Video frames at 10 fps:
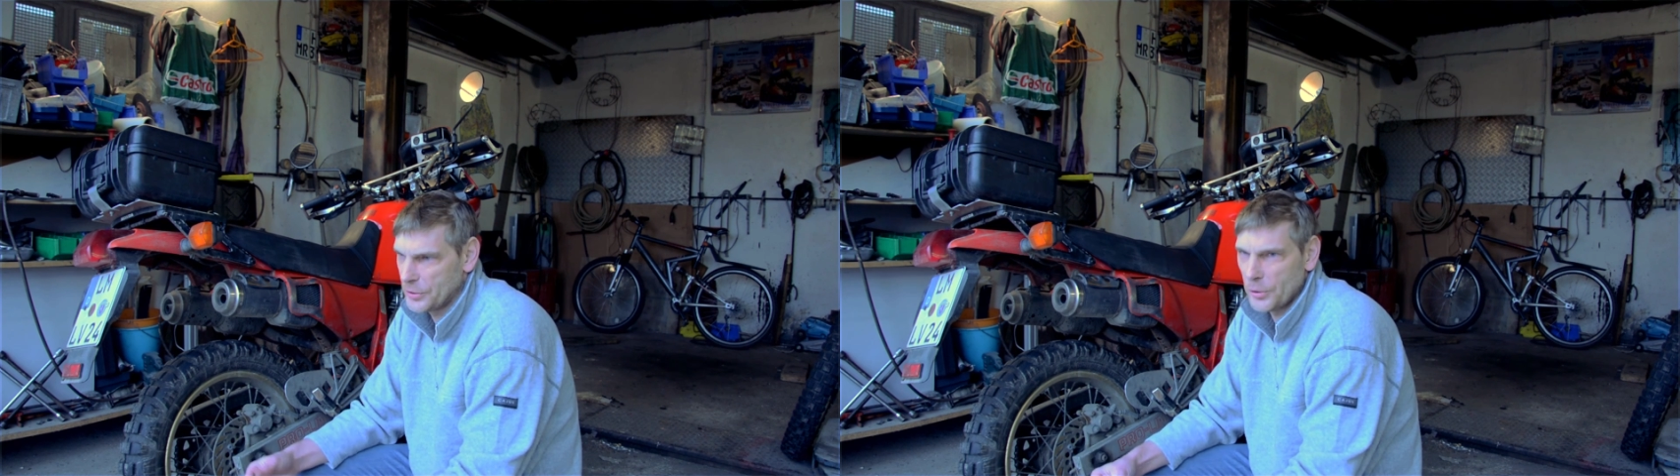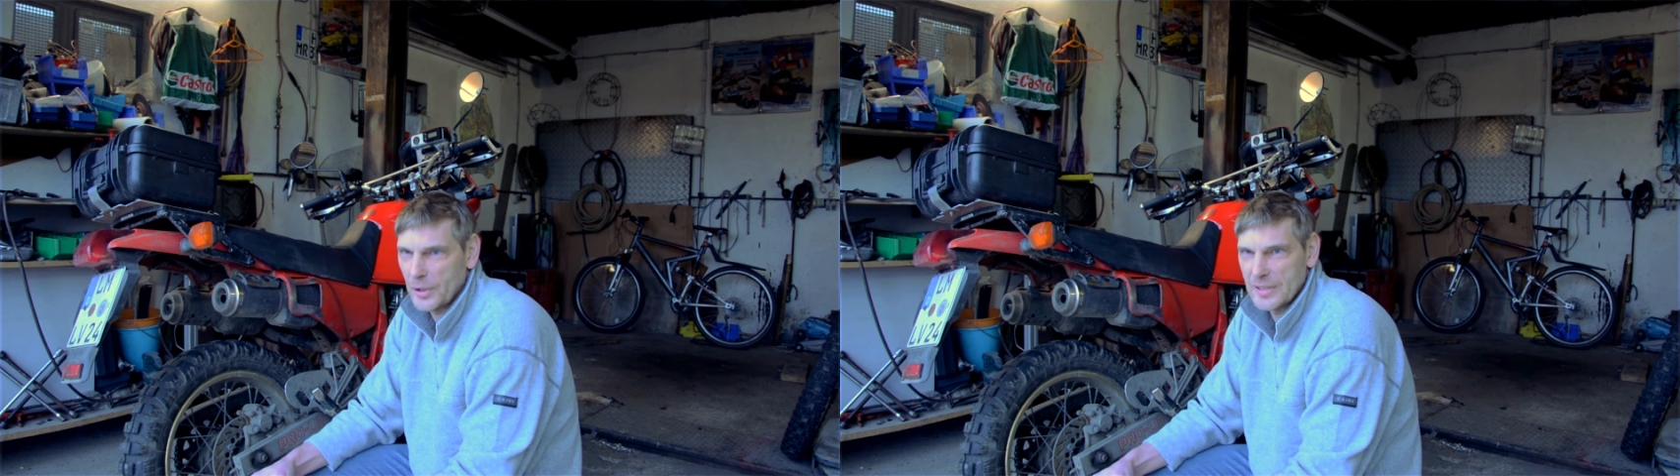
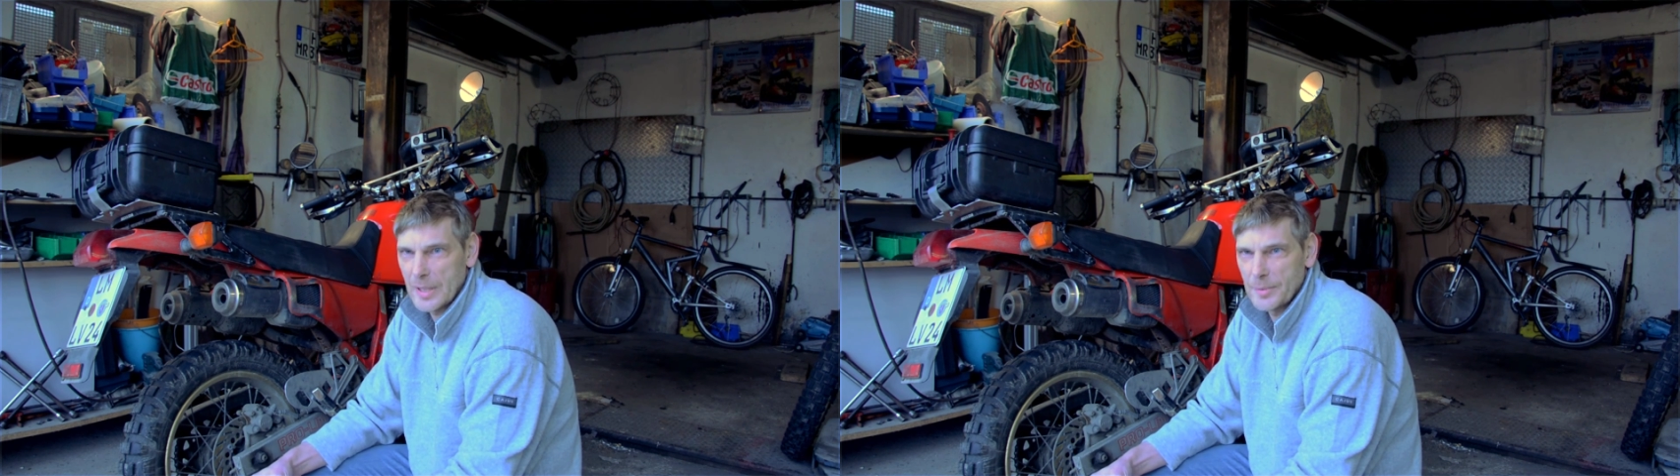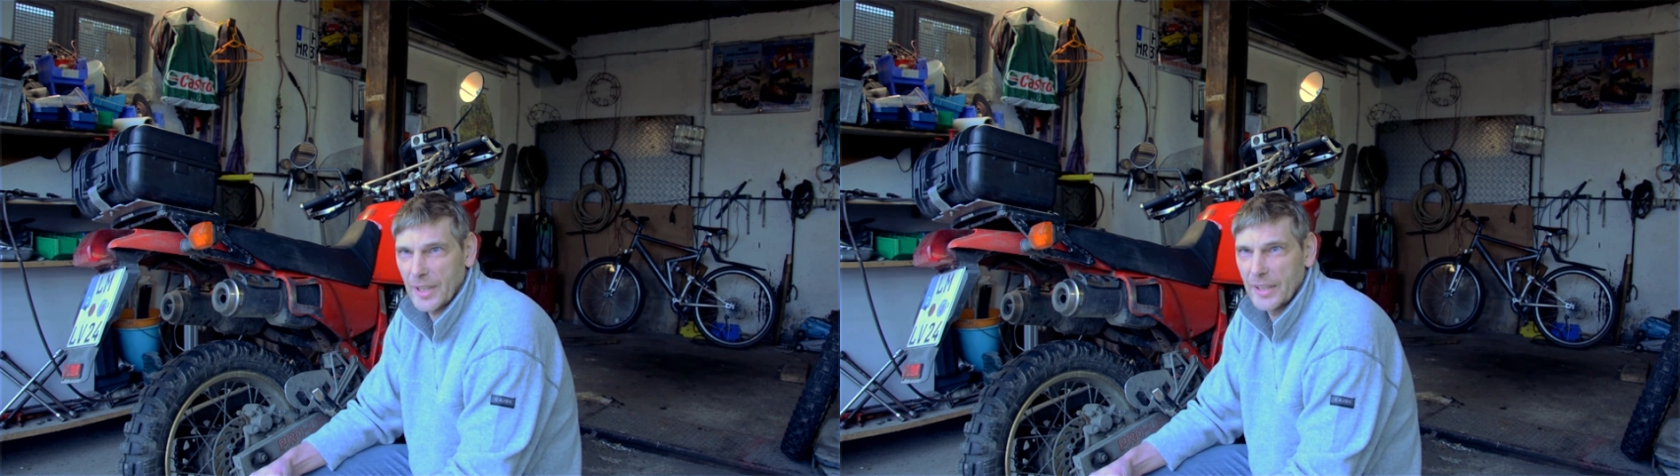höhere
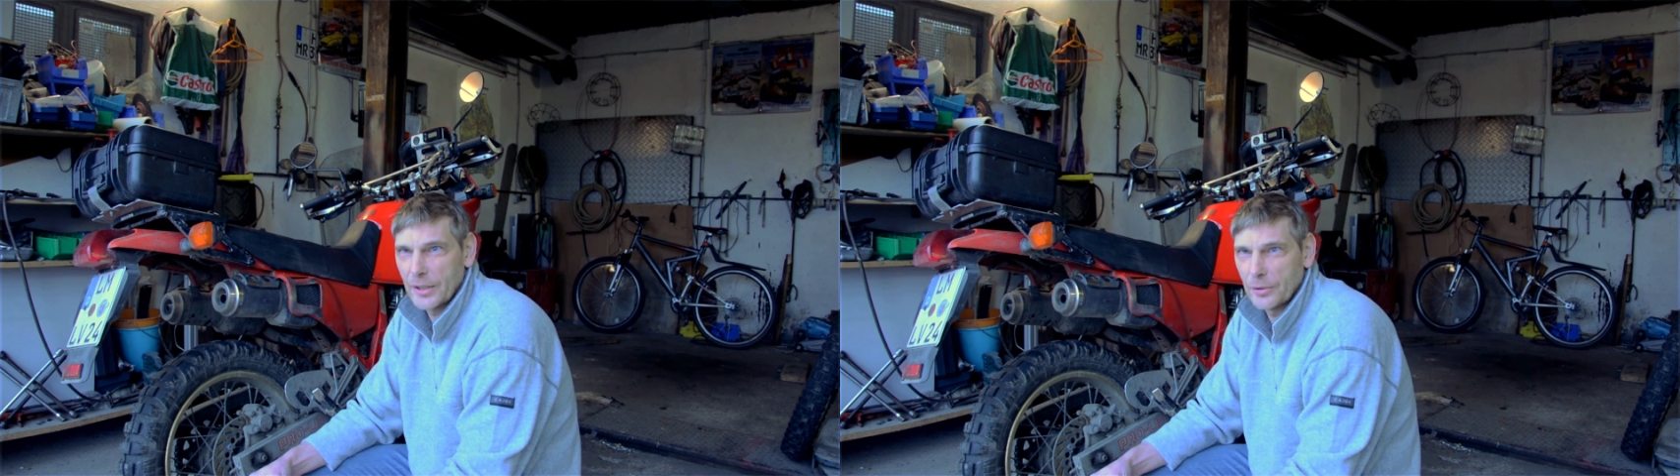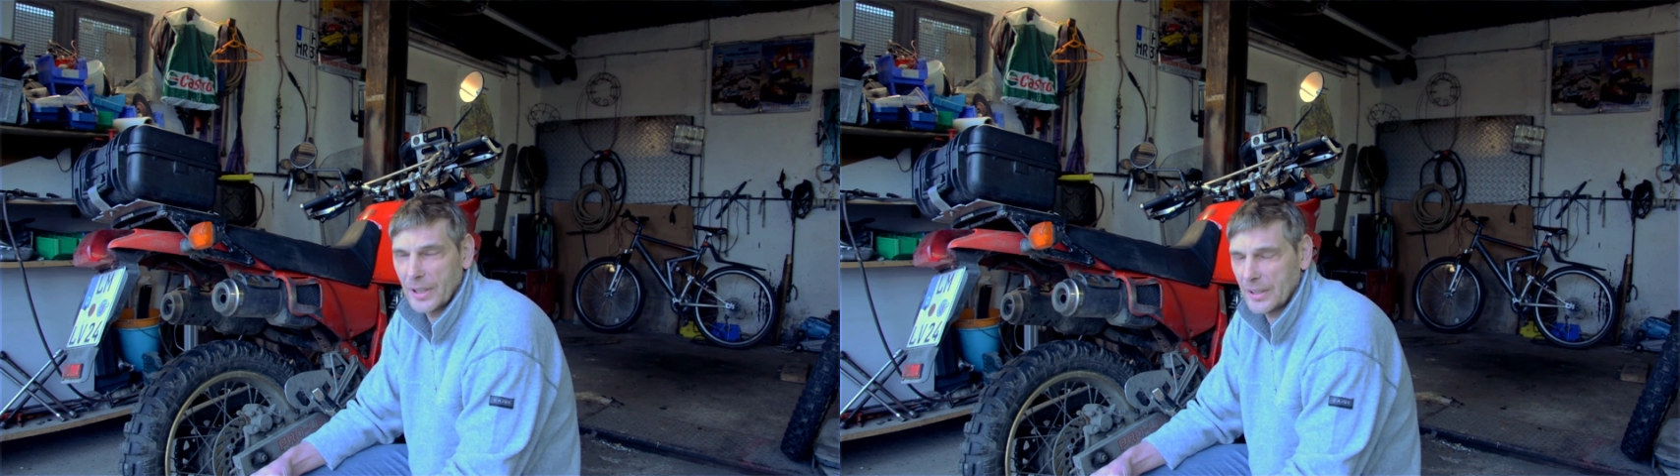
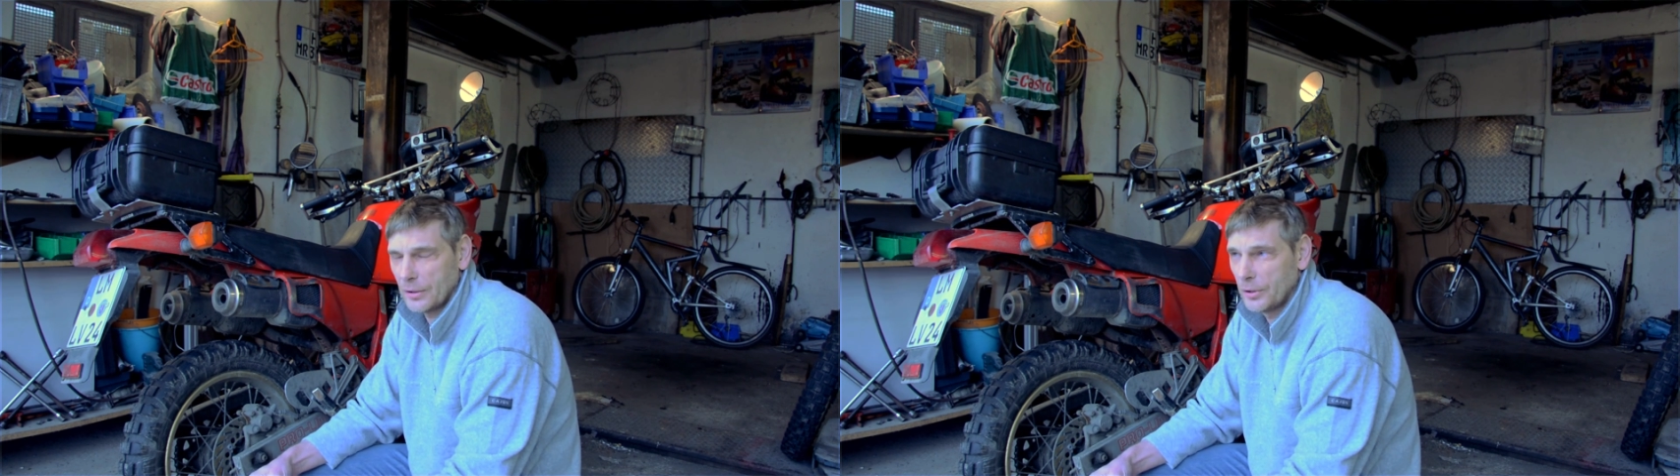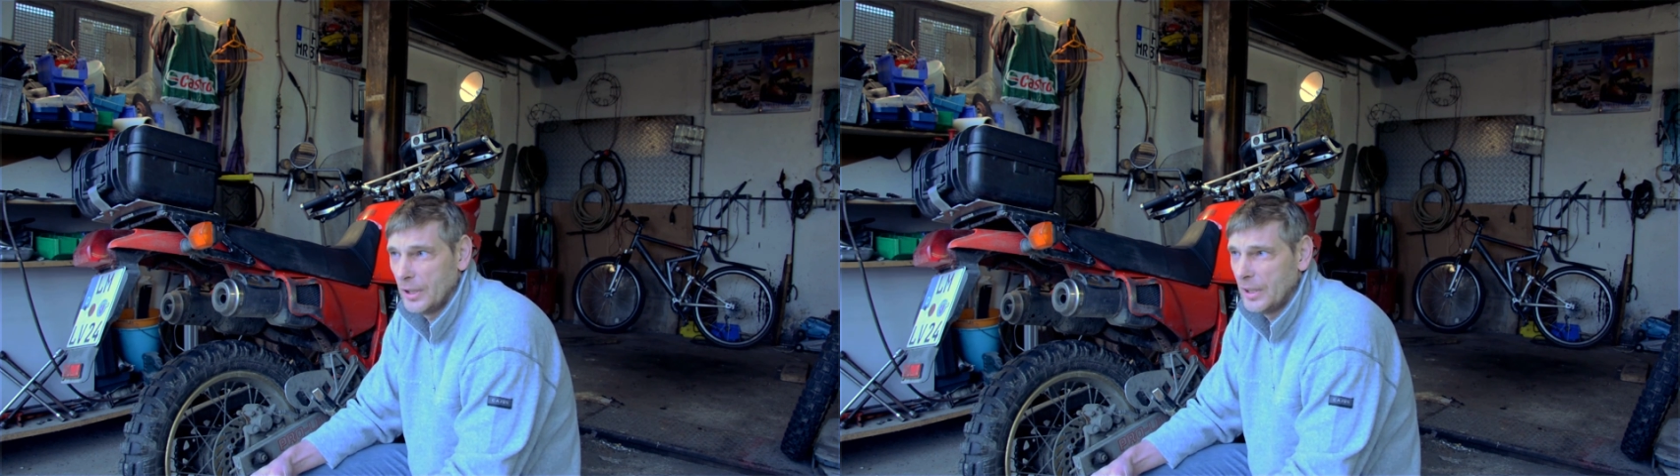Selbstreinigung hat auch.